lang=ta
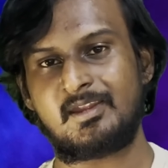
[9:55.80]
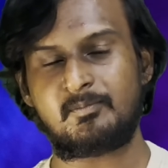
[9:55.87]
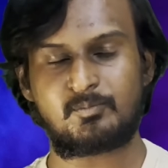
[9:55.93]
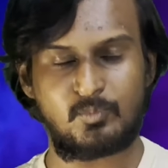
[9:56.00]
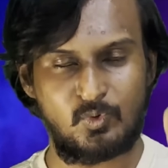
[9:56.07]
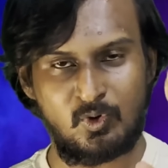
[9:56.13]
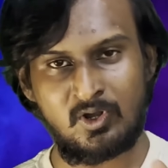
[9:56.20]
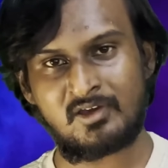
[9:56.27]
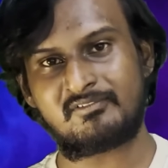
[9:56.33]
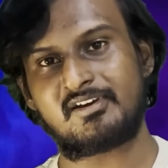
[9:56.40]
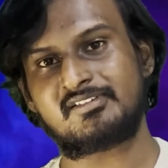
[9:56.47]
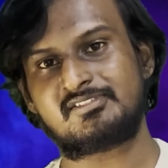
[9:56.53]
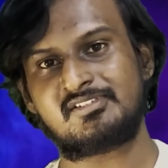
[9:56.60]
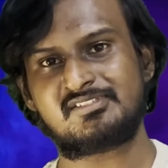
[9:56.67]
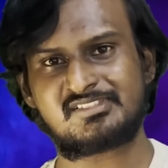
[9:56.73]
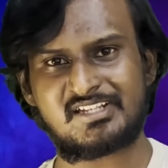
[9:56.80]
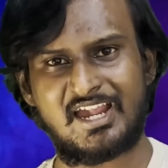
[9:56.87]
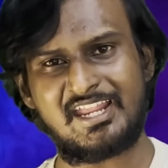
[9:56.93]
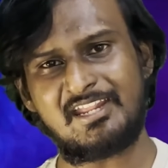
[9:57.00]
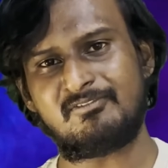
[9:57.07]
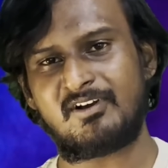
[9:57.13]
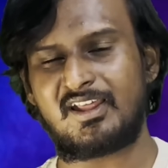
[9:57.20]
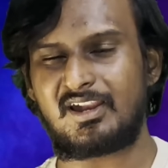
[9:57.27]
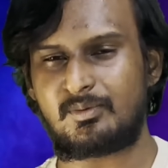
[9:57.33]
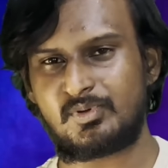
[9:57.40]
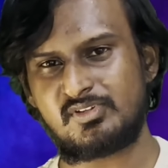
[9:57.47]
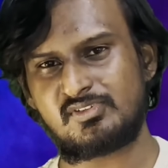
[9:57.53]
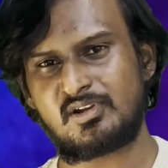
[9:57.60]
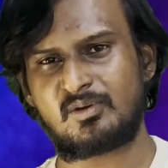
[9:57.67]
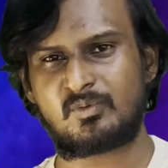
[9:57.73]
போன வருஷம் ஸ்கைவால் அப்படின்னு
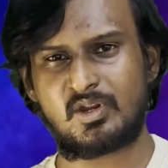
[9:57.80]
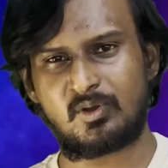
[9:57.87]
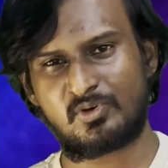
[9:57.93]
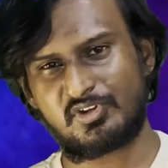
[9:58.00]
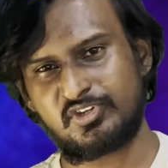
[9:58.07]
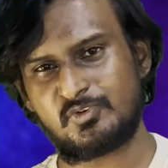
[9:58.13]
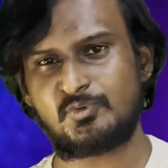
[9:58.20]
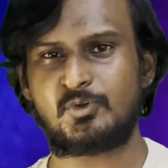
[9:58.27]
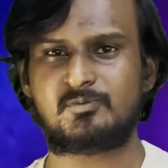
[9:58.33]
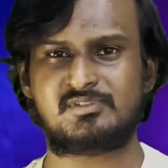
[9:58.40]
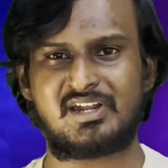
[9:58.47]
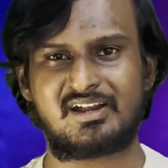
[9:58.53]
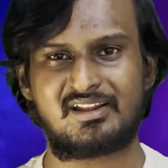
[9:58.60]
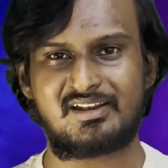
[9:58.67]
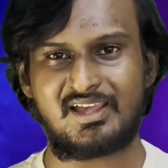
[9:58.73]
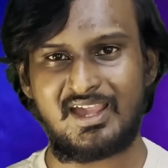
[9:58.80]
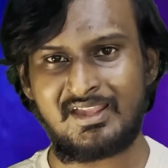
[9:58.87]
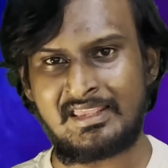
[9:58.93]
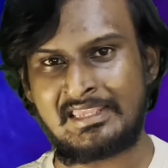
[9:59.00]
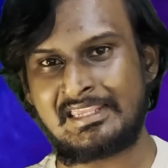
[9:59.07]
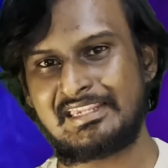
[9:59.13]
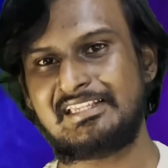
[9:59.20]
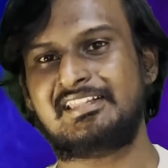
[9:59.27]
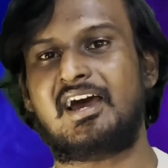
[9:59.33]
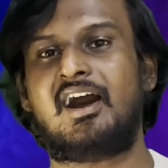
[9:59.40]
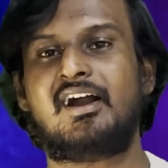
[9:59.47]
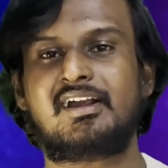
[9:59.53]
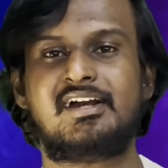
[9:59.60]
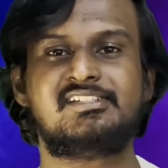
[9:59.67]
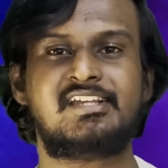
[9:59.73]
சொல்லக்கூடிய ஒரு யூடியூப் சேனலில் இந்த
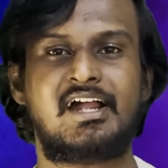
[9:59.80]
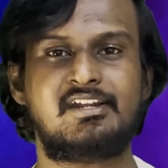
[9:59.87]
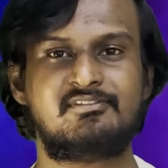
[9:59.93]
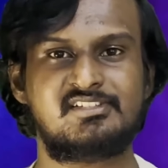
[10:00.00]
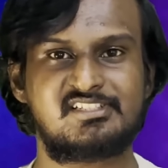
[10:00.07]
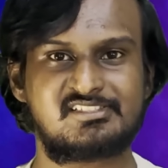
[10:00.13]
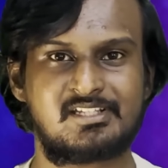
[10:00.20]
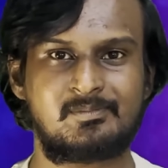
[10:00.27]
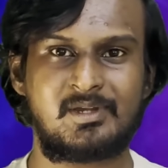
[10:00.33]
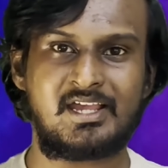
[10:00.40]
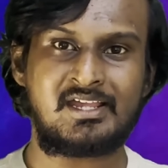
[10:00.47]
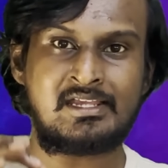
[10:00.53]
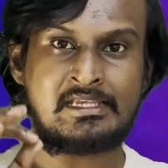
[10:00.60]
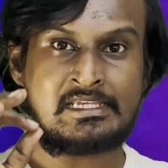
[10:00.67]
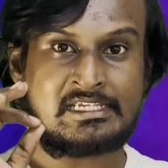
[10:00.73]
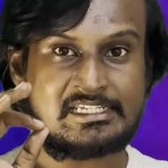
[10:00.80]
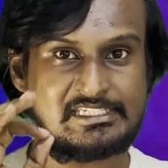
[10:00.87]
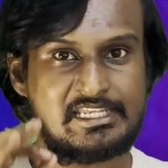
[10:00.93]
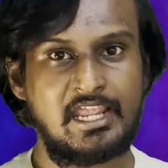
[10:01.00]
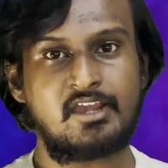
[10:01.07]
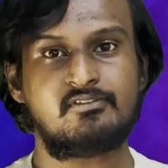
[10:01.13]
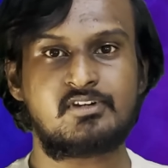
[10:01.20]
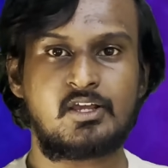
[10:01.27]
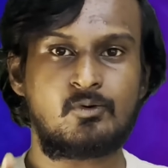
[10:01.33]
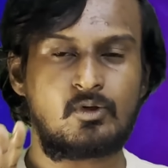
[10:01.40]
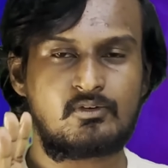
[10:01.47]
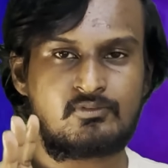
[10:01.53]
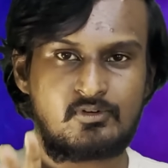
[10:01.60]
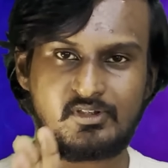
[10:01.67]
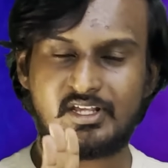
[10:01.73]
ஆகாஷ் ஆடுவன் சிஸ்டமை ஏவுனா ஒரு
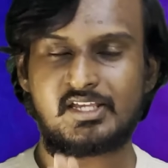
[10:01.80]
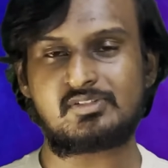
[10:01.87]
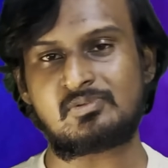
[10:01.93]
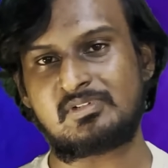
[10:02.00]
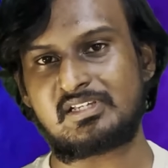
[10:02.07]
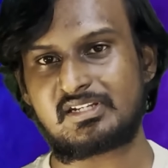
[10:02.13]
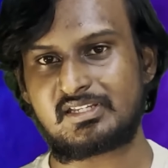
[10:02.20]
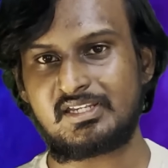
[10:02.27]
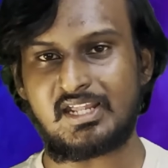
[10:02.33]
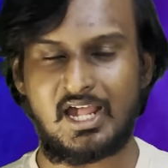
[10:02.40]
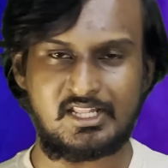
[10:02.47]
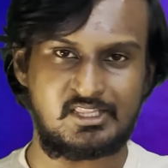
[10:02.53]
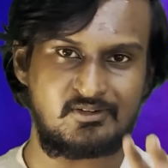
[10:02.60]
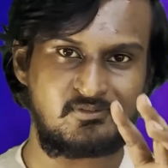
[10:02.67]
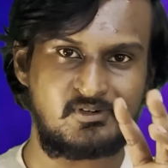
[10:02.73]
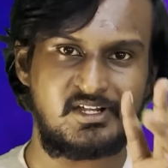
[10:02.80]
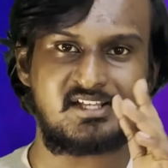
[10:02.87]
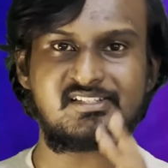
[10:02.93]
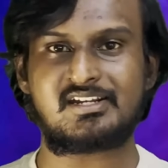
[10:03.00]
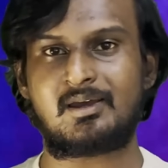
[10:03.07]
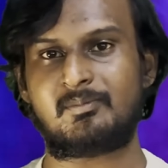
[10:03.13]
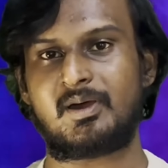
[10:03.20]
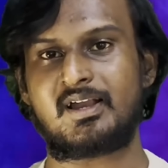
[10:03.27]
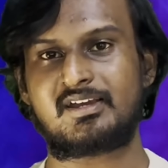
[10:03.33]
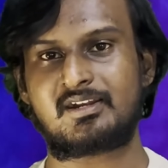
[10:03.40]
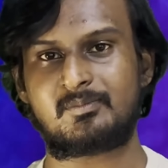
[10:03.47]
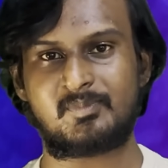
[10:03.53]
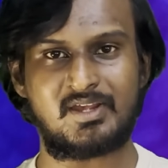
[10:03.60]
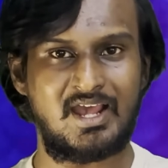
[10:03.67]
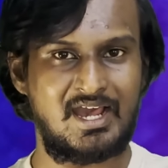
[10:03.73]
ஃபுட்டேஜ் ஒன்று இருக்குது அந்த ஃபுட்டேஜை நான்
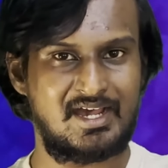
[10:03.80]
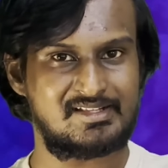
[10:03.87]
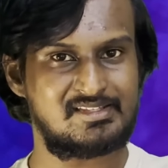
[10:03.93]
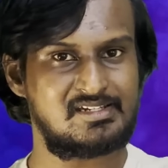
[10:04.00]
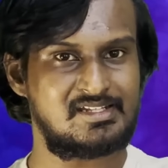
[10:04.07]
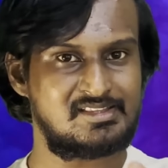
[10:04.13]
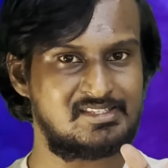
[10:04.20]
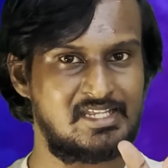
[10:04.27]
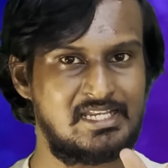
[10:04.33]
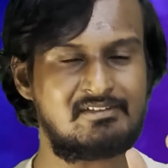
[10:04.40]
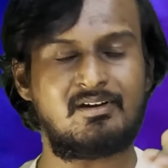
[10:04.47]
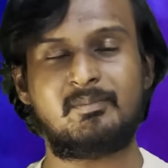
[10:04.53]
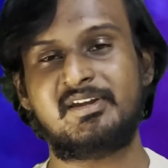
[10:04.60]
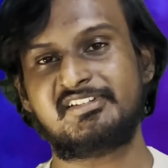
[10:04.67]
பார்க்குறப்ப அதில் தெளிவாக மென்ஷன்